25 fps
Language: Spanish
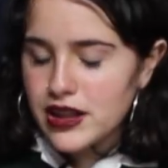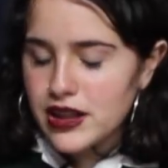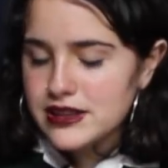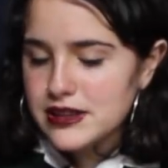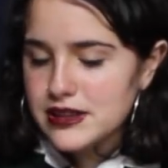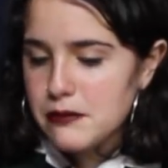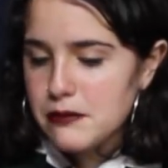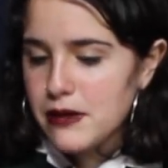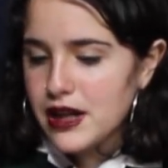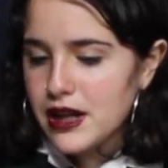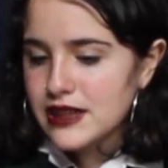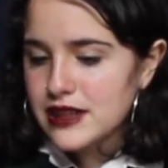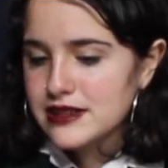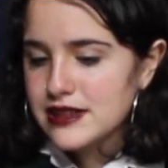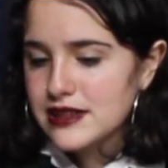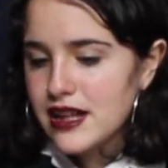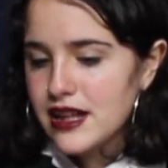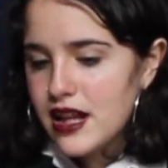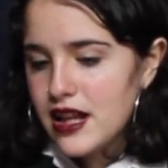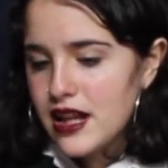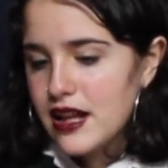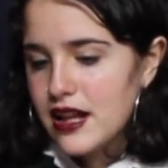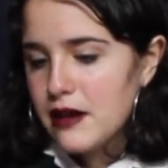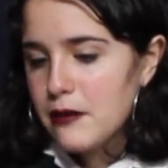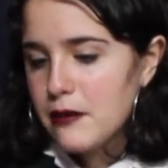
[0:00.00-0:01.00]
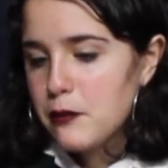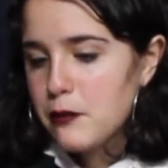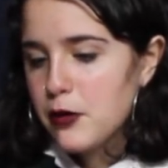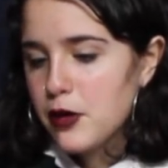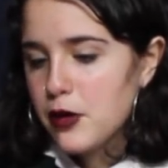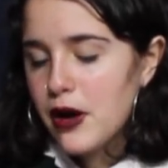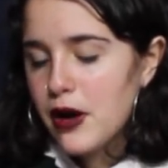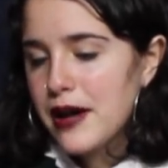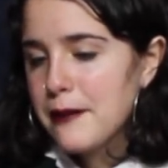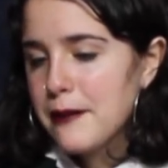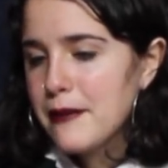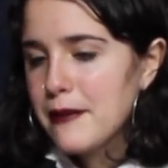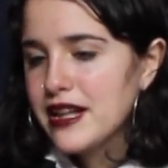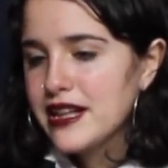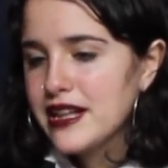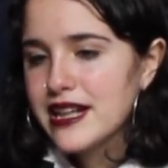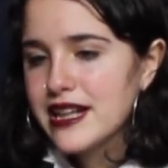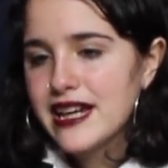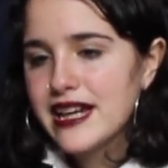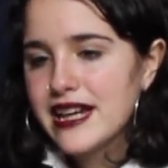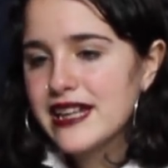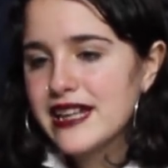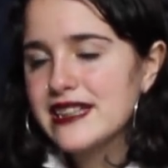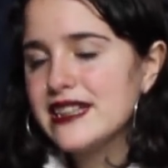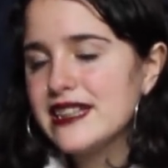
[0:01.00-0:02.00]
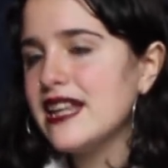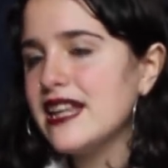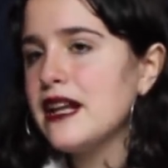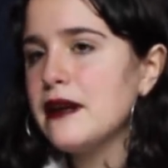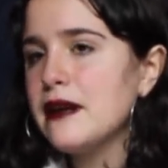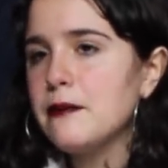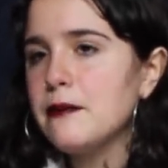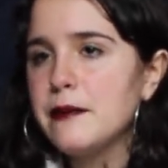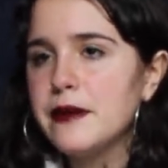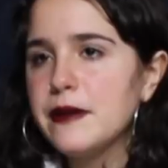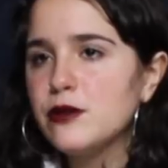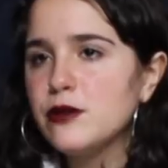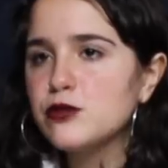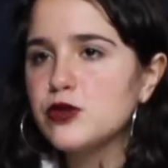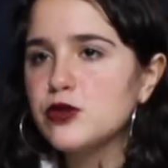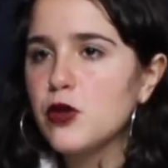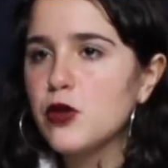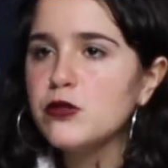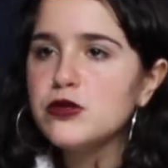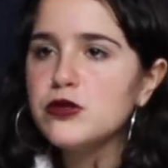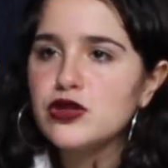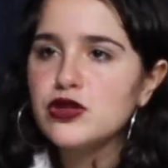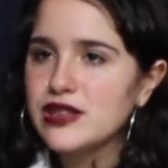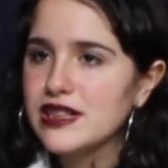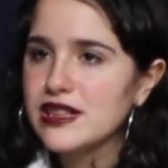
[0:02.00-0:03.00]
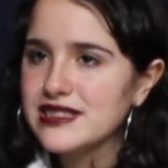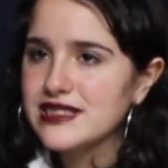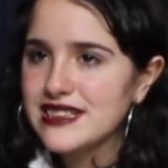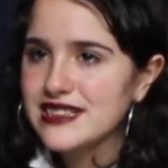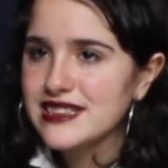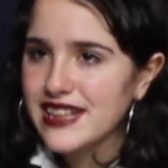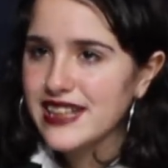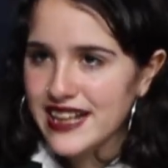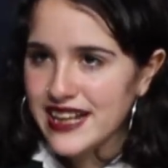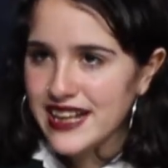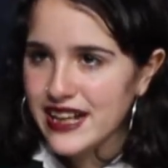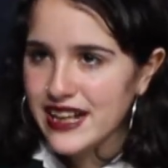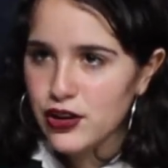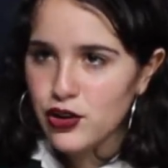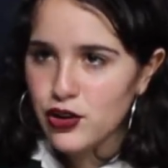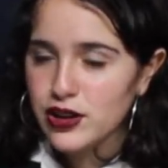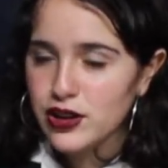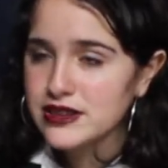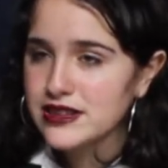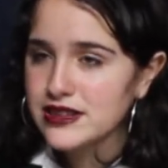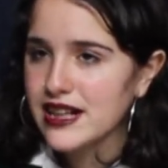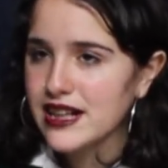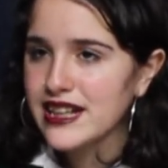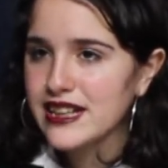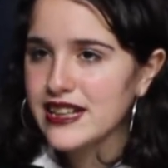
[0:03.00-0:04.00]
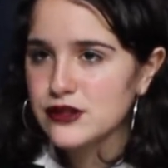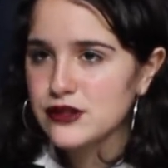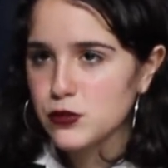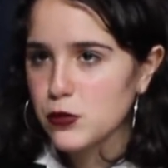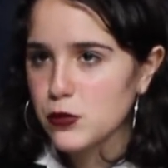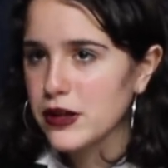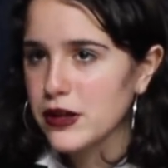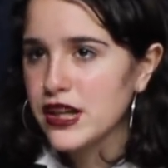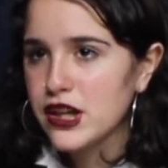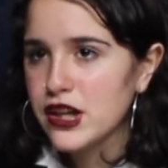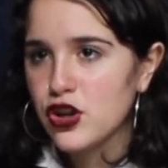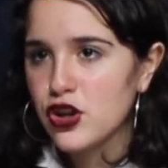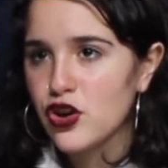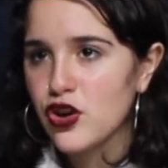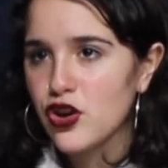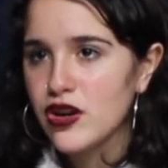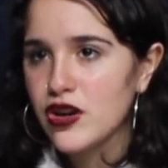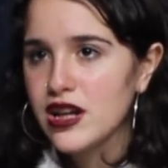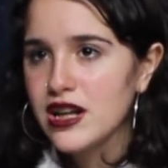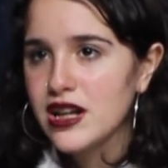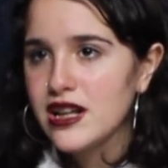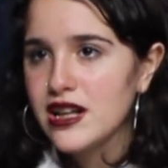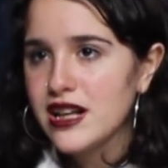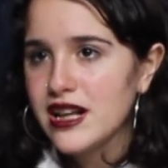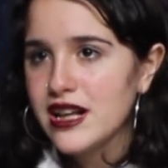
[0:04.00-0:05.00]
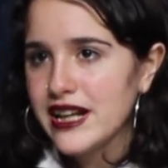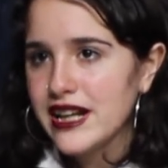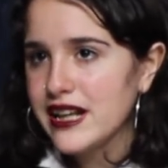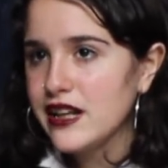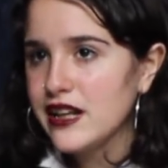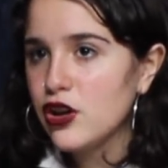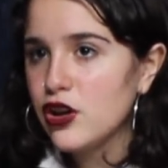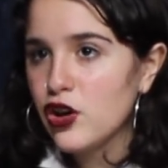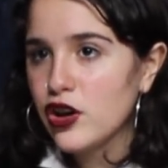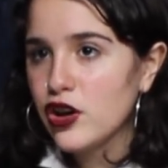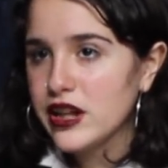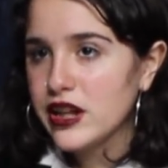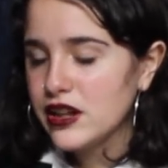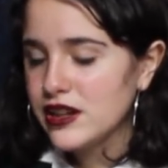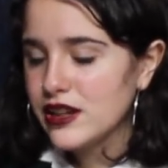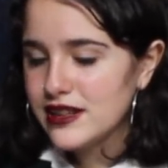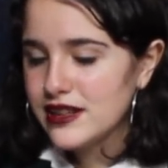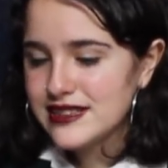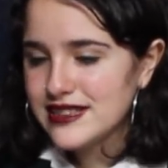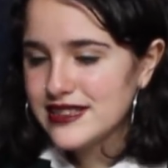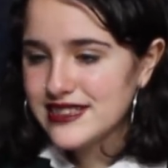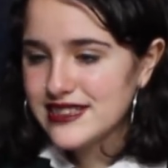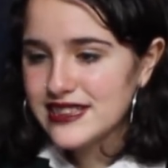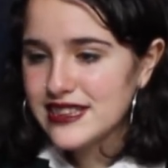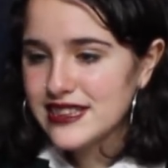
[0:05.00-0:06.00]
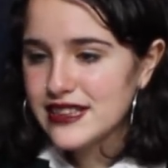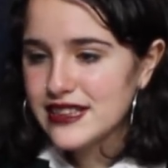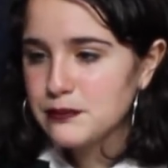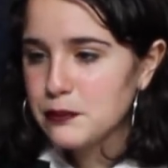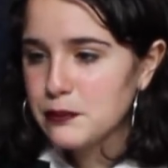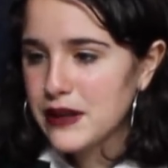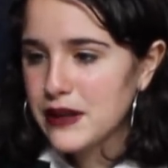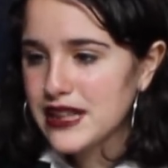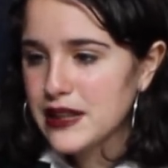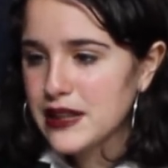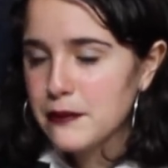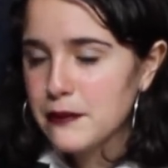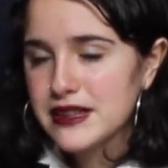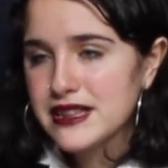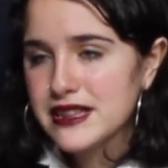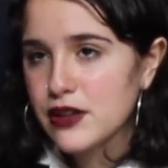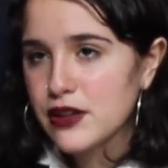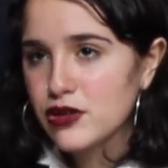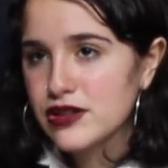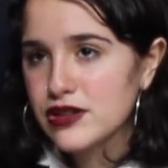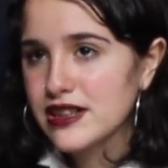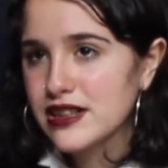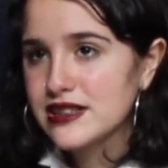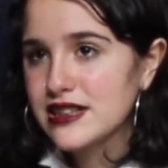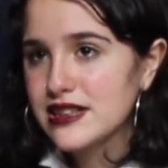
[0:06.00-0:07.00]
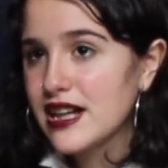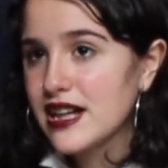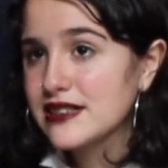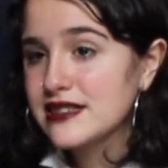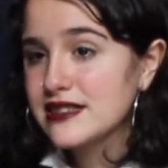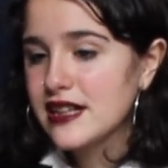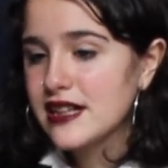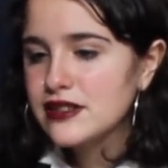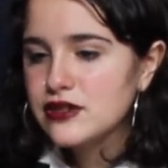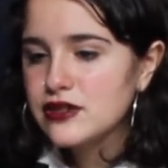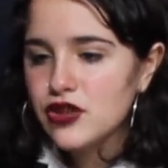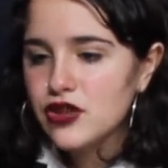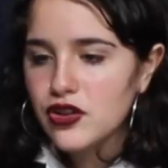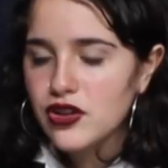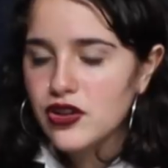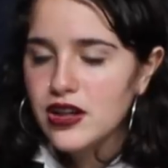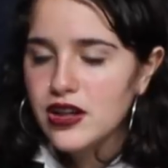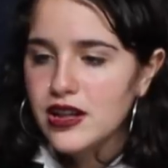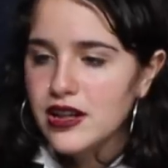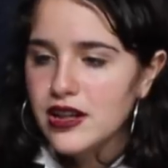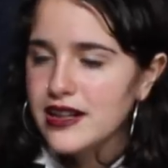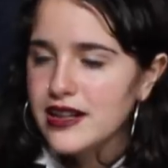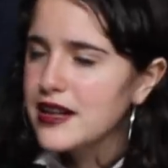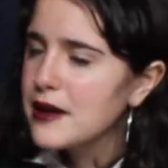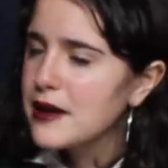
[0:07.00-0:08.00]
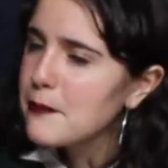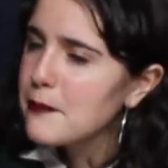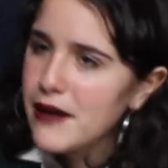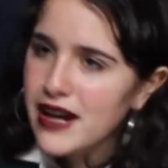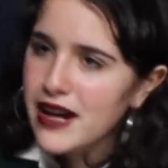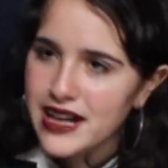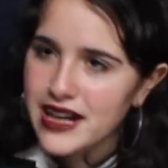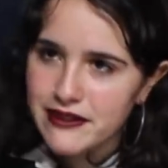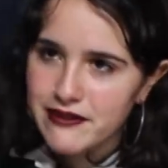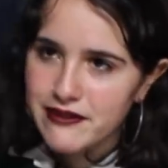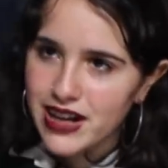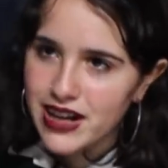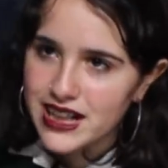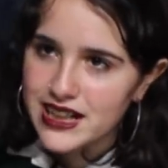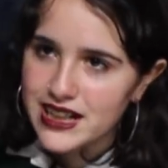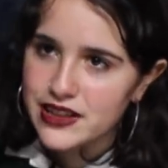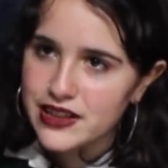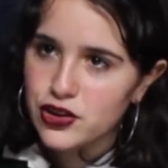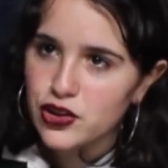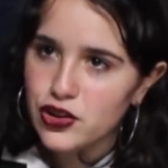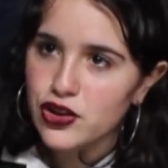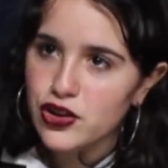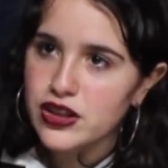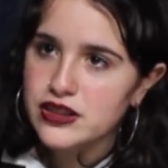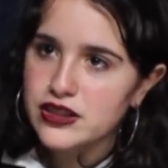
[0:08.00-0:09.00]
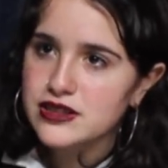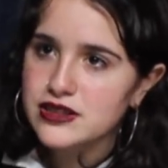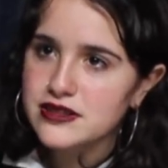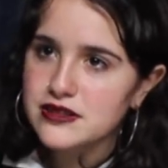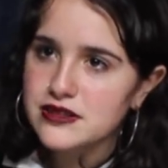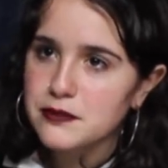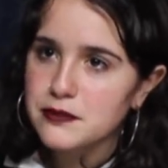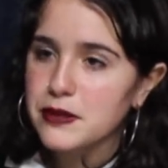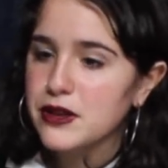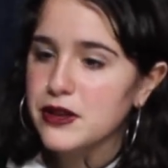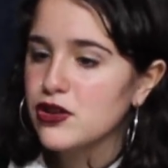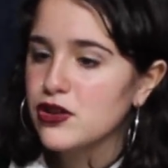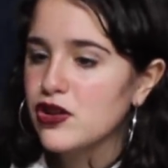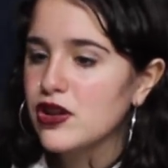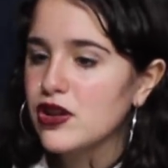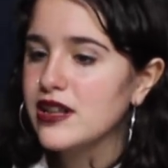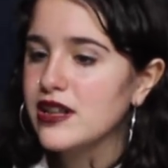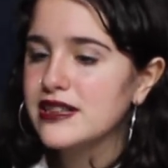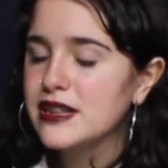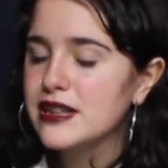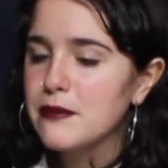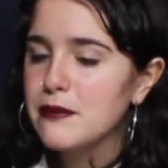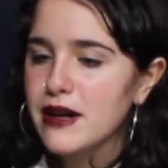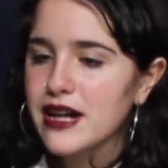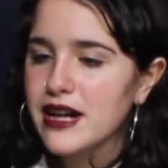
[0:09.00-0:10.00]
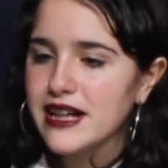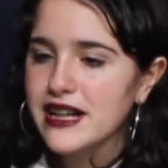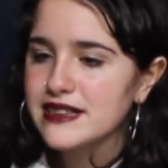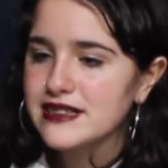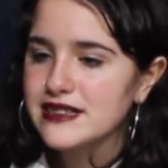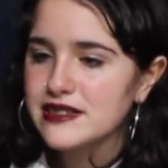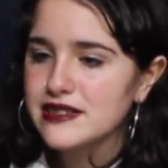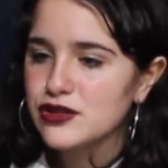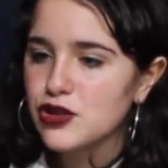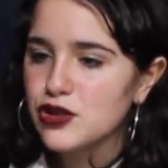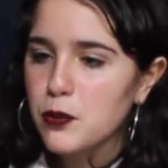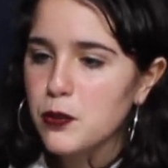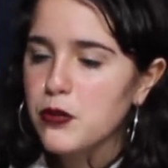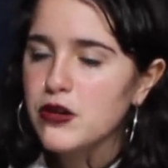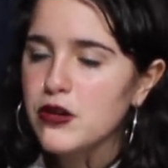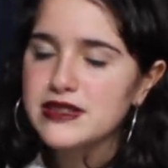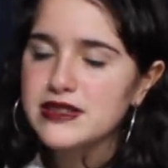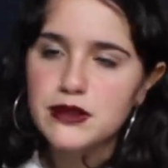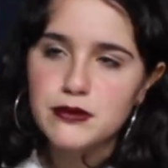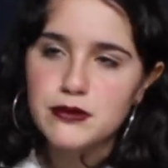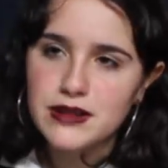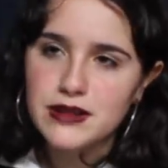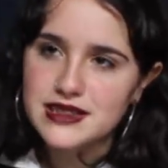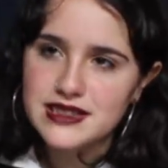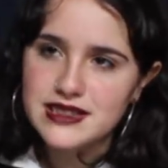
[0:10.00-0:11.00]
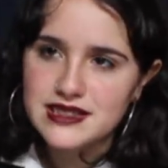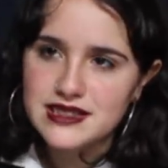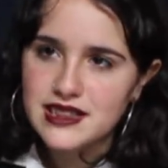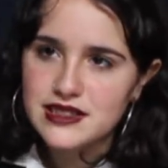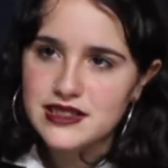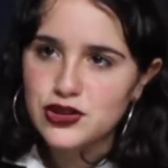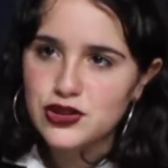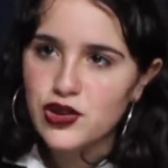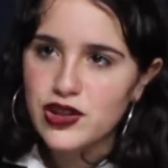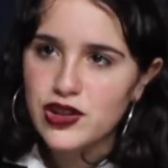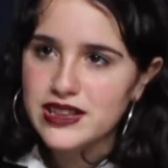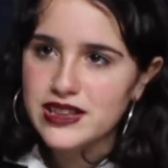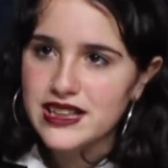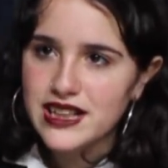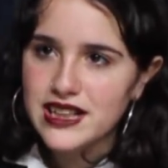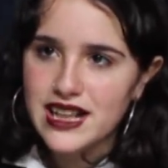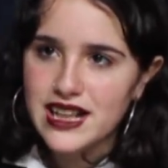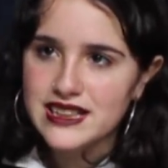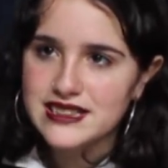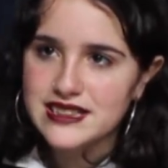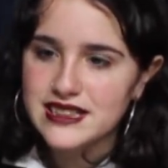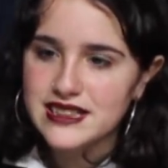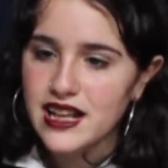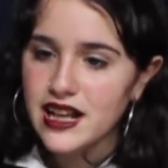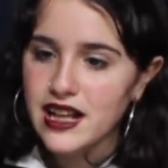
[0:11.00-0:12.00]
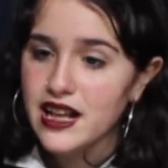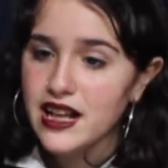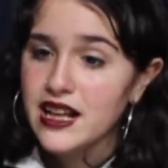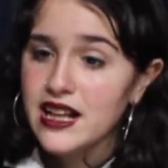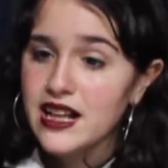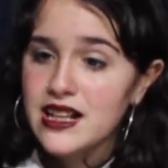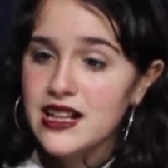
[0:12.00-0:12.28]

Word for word: quedas embarazada, hay madres que desde el minuto uno ya sienten que lo que está ahí es su hijo y, lo, se sienten plenamente conectadas a eso. Y es más que válido, es, pero el tema es que no puede ser una sensación generalizada.